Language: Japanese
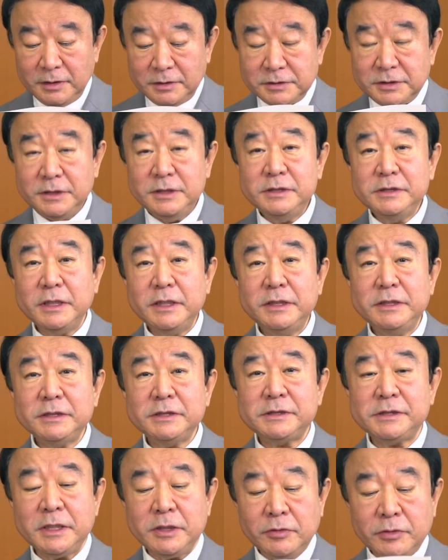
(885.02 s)
人材
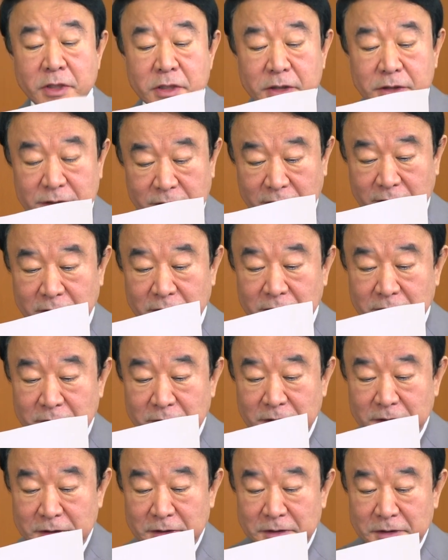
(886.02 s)
育成の中で
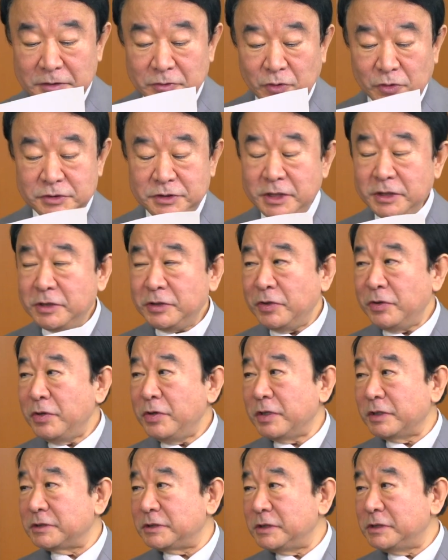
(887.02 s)
ご指摘のよう
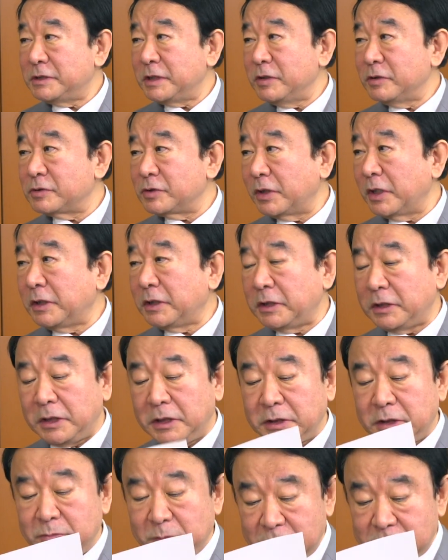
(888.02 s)
な人材を育てて
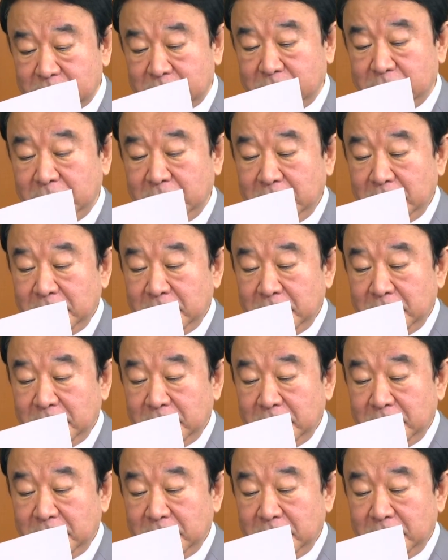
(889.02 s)
いきます。